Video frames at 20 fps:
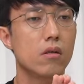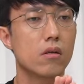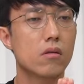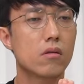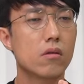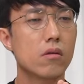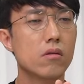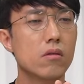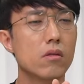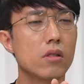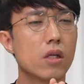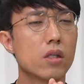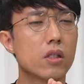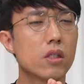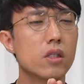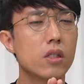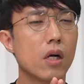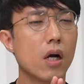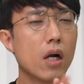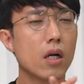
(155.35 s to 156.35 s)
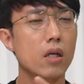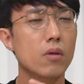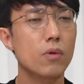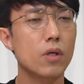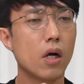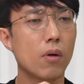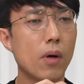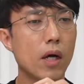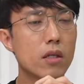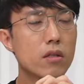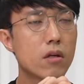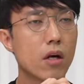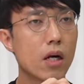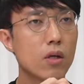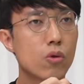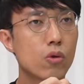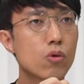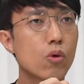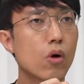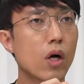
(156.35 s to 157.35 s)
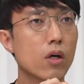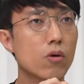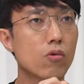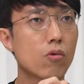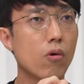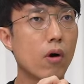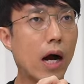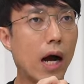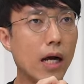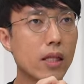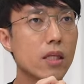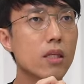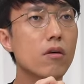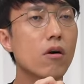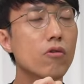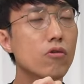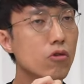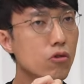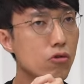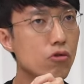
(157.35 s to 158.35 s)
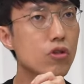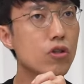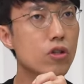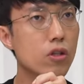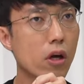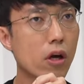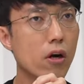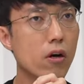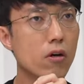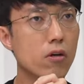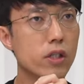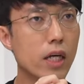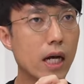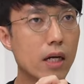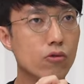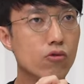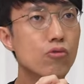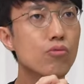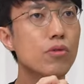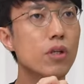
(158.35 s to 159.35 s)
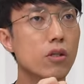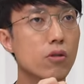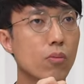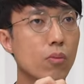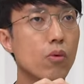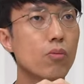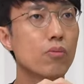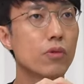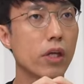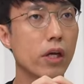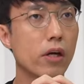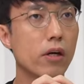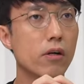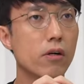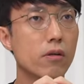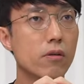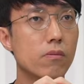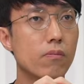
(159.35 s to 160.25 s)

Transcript: 그거는 이제 진짜 관리비가 많이 들어간 요소가 있고 아닌 것들도 있어요. 음. 잘 구분해서 보면 돼요.